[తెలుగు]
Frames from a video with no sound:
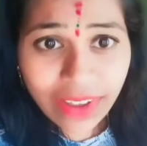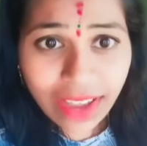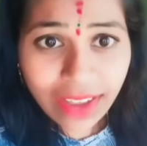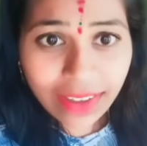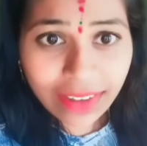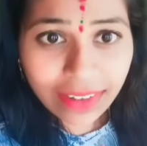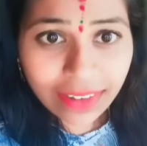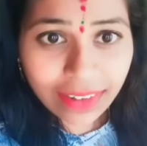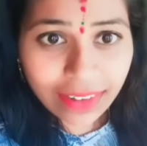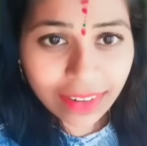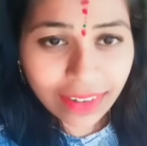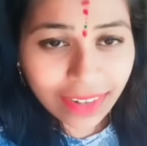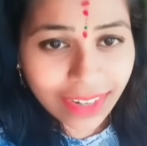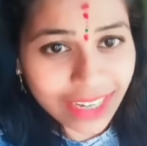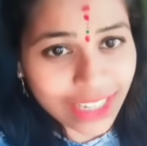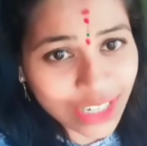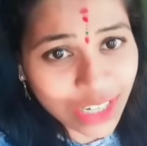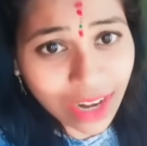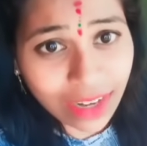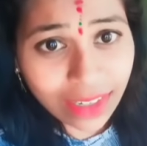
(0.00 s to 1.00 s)
తెరుస్తాడు
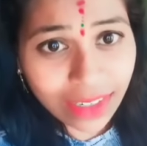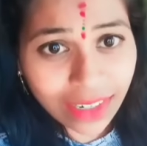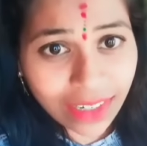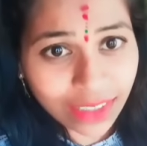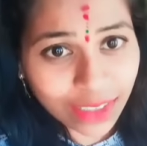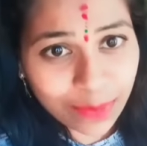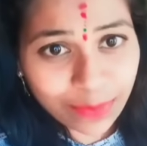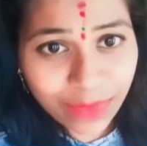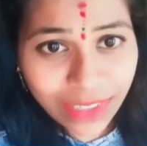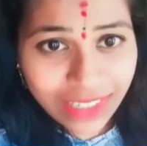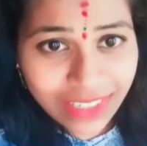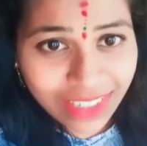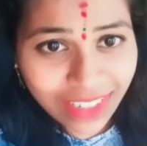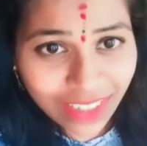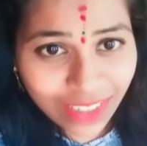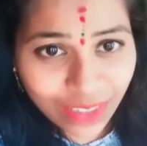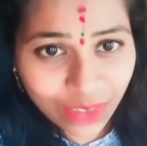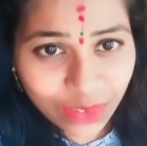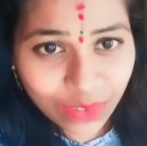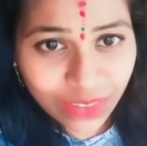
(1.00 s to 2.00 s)

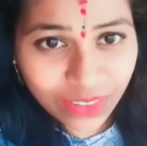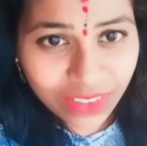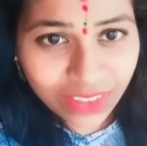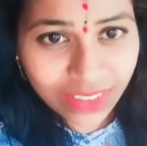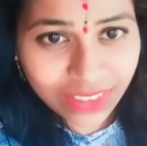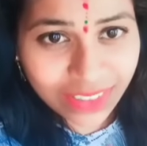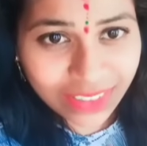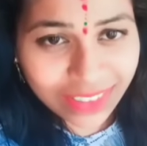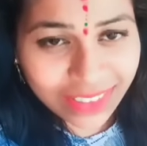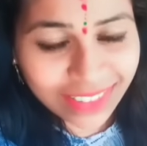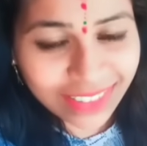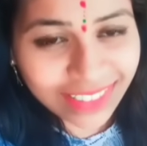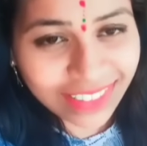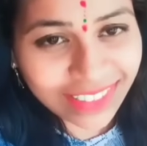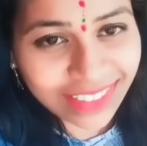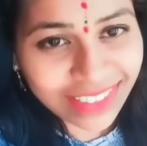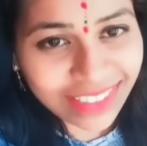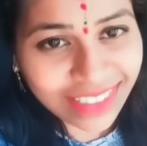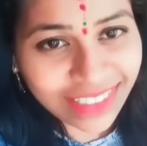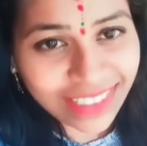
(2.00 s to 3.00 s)
వెంటనే
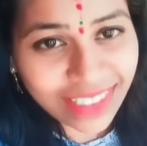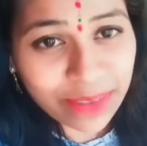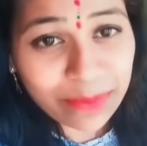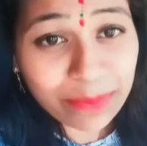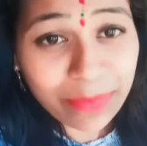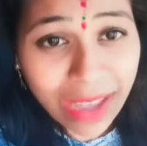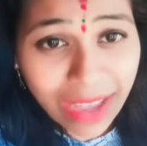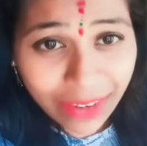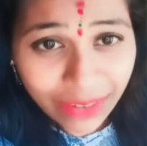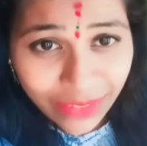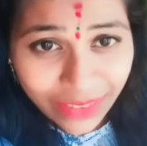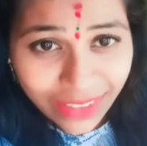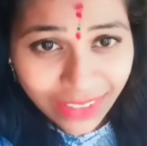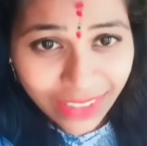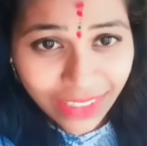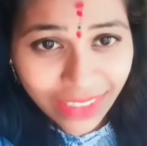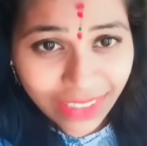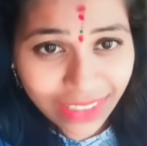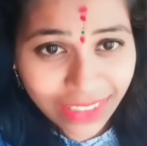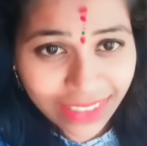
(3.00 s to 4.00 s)
ఆక్సిజన్ తీసి అలా
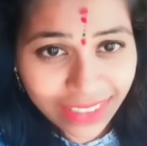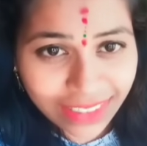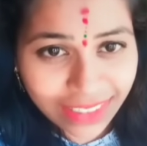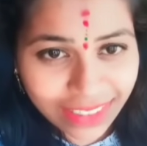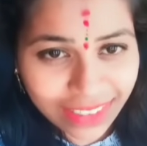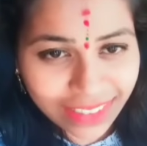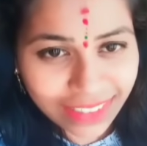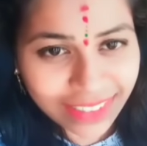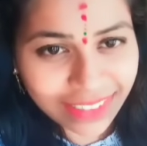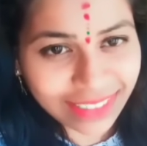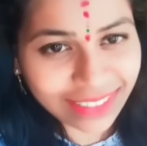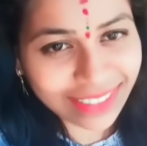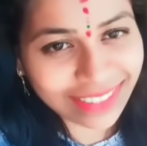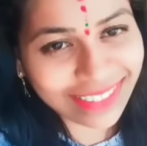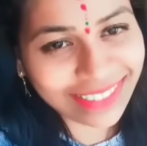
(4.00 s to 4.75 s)
చూస్తూ ఉండగా